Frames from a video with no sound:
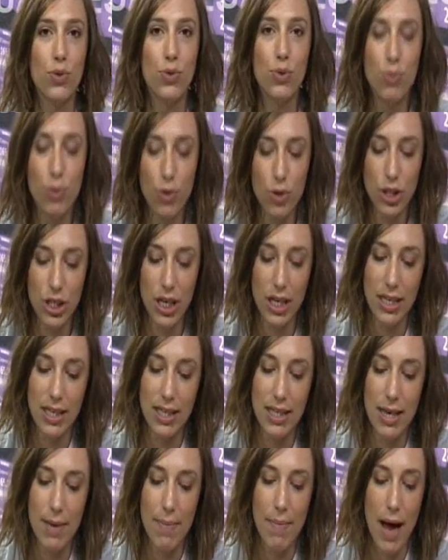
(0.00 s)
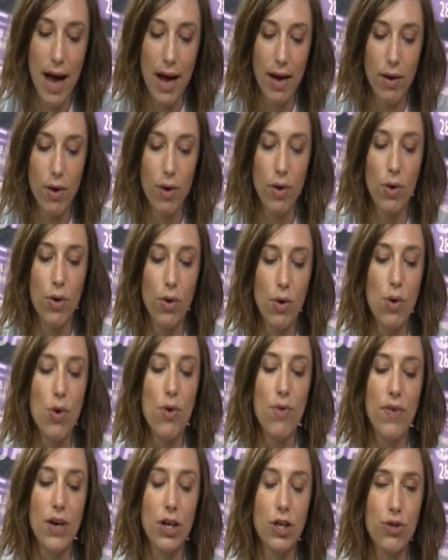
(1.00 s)
du Bourget qui démarre euh,
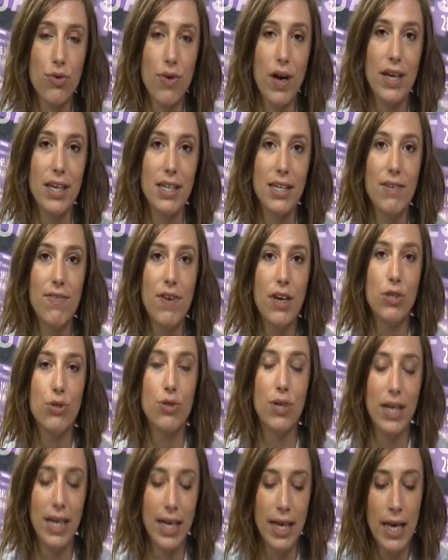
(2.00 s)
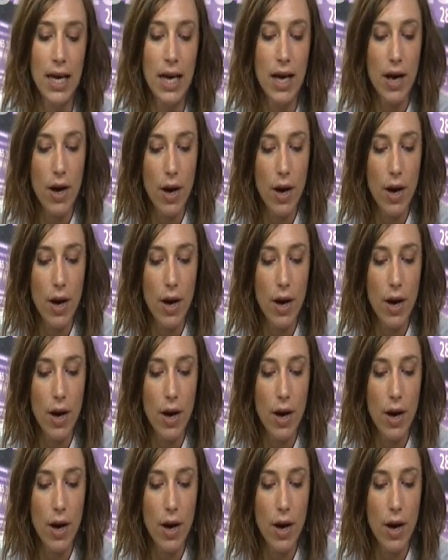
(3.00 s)
le 20 juin et qui va durer